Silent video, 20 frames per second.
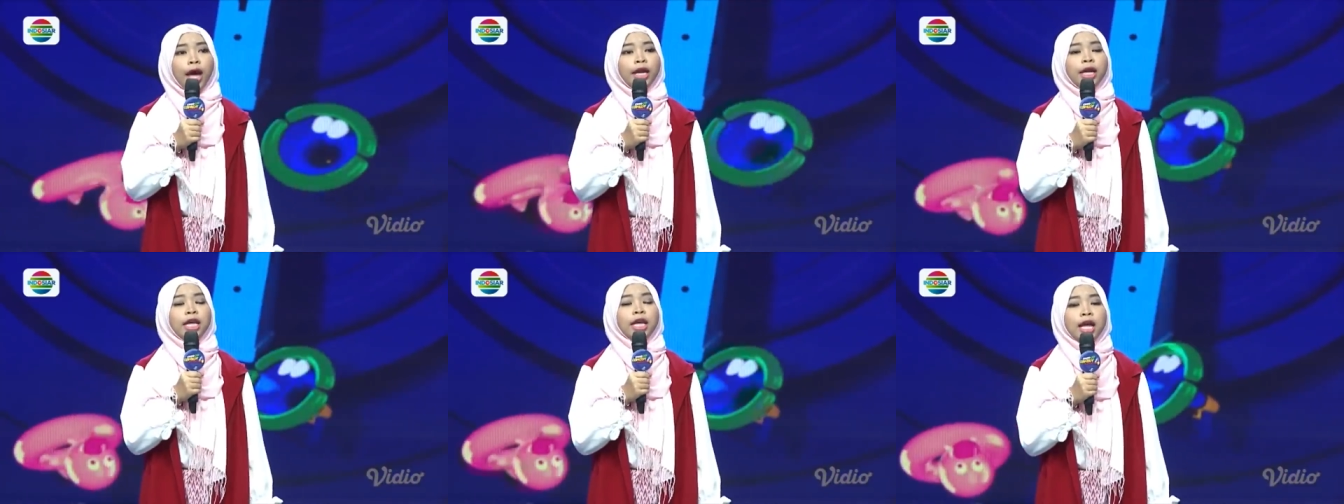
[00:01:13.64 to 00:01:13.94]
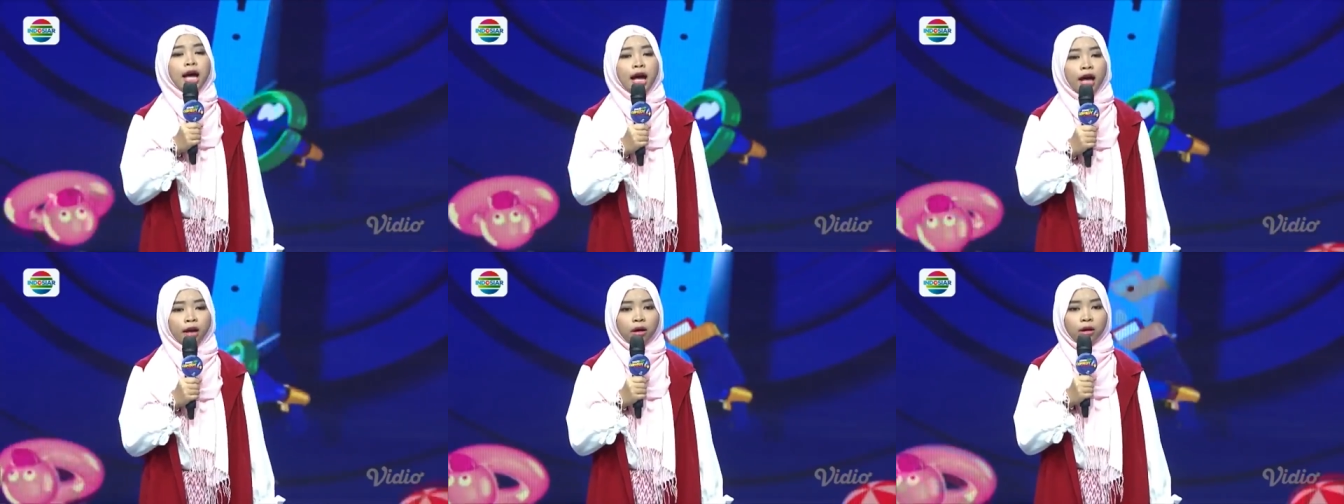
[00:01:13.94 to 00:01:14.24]

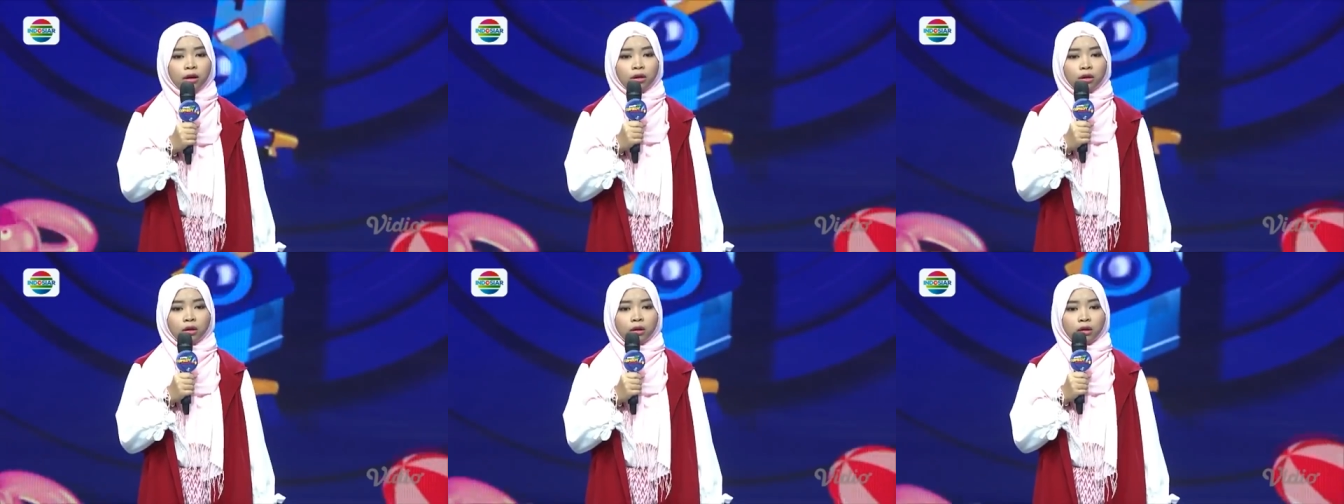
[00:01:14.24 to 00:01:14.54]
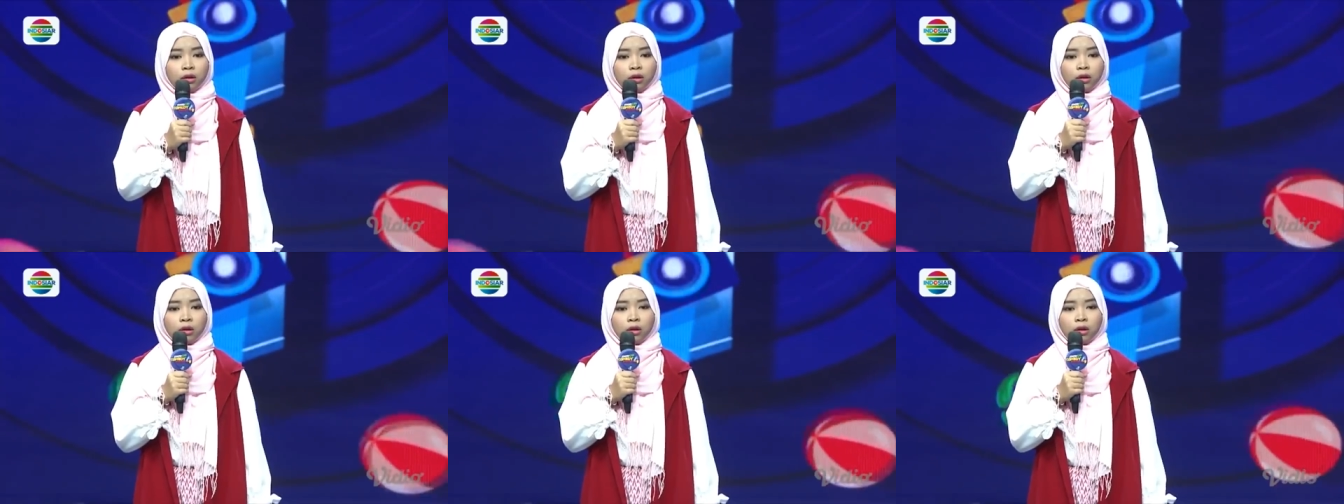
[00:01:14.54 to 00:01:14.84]
iya.
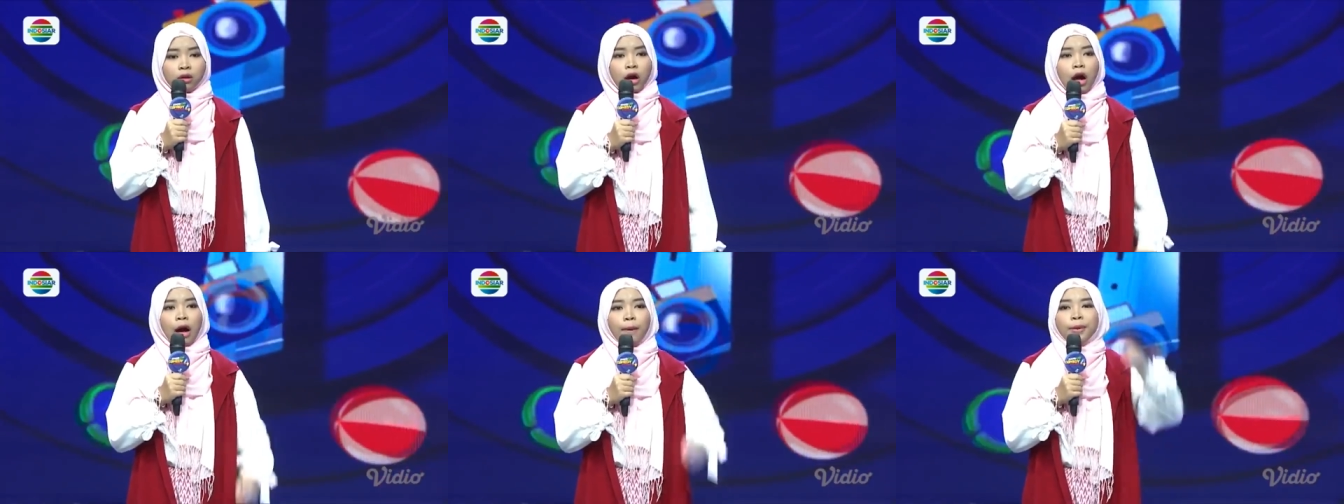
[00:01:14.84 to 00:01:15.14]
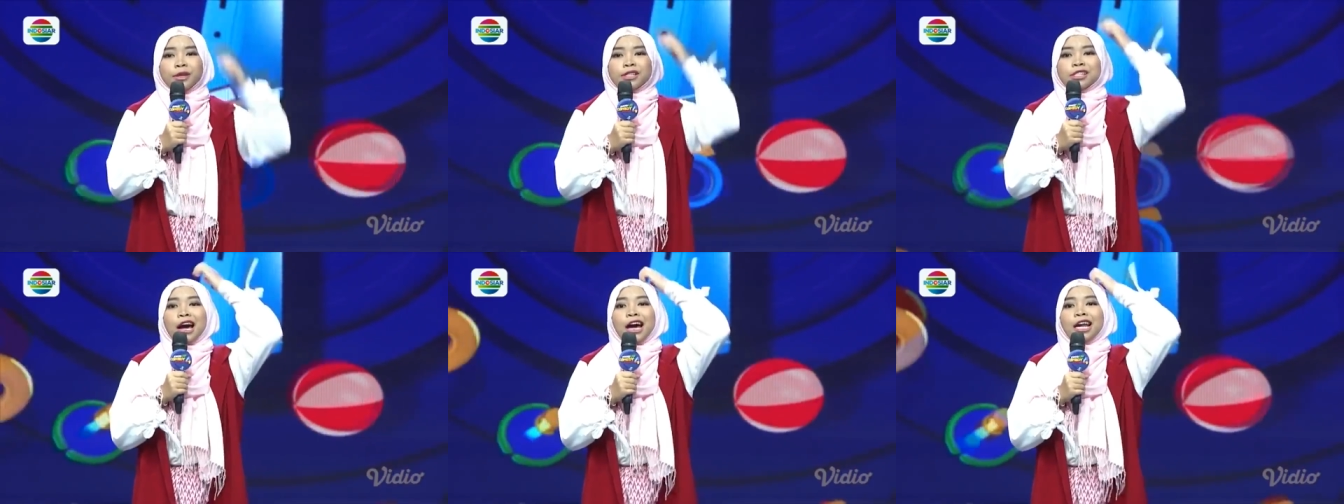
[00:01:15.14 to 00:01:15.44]
Sampai
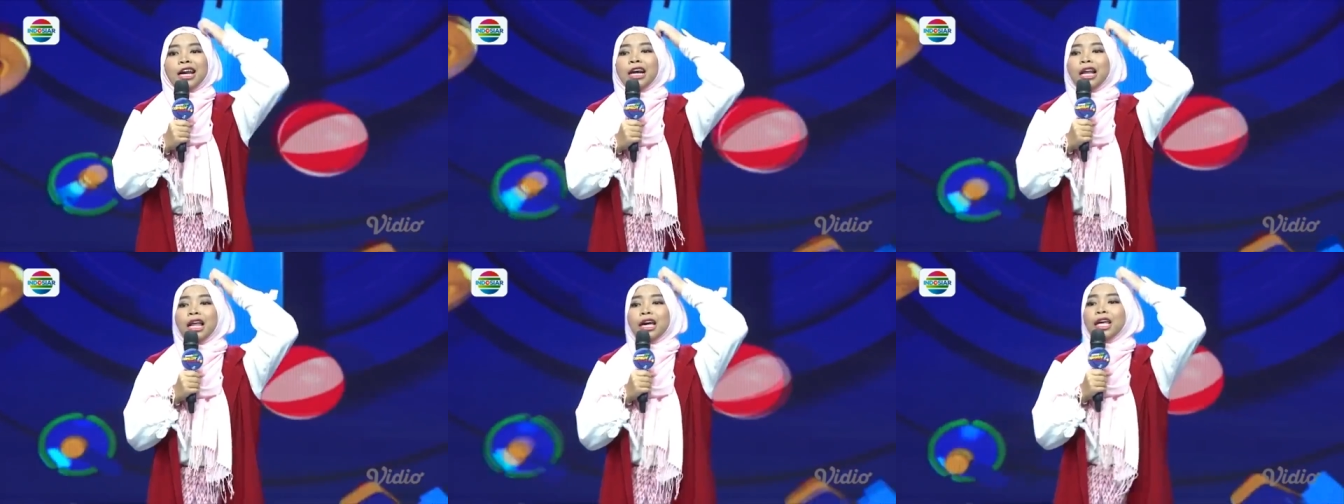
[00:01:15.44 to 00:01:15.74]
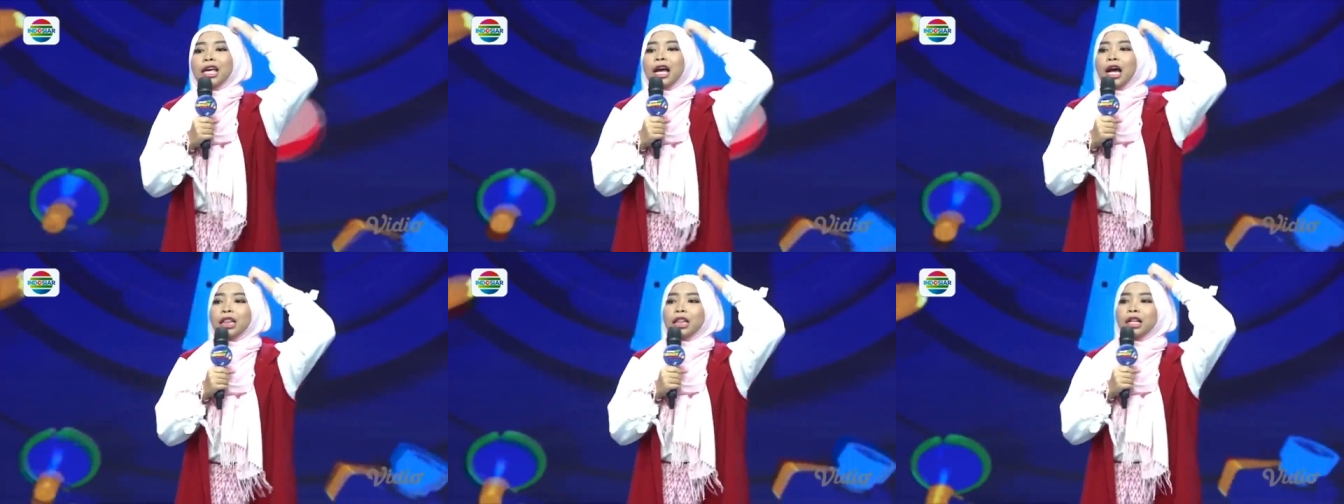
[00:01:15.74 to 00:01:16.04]
sekarang lagi
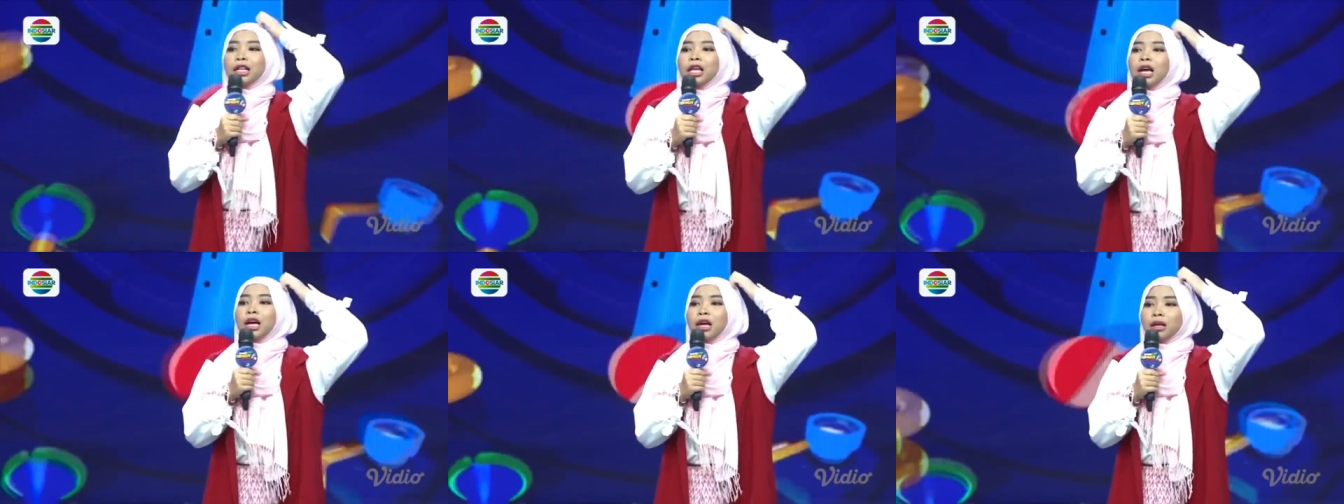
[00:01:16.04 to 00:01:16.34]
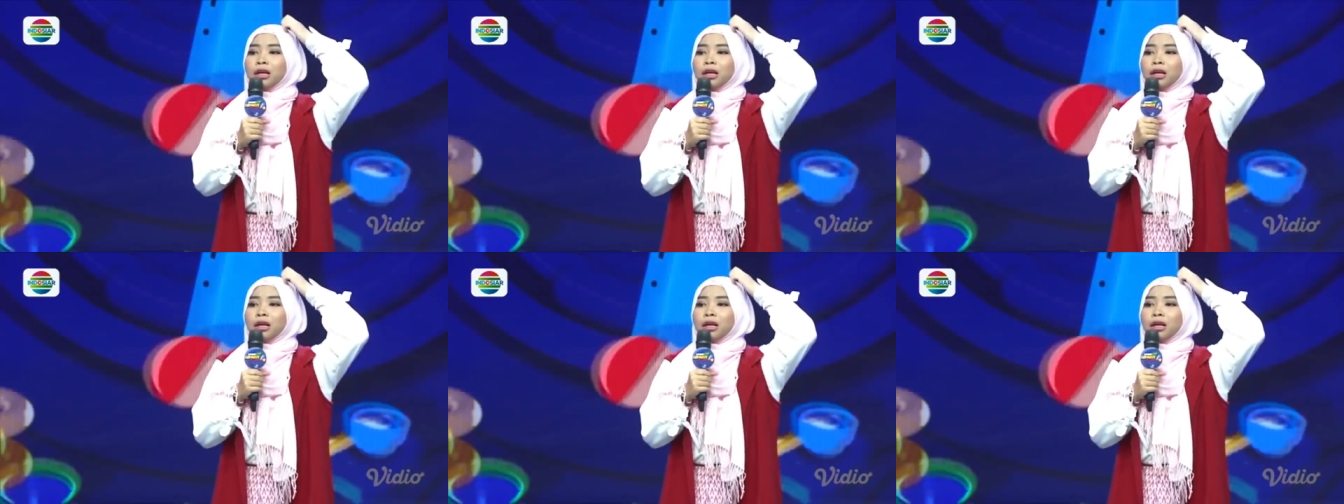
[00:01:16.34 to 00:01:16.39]
gatelnya.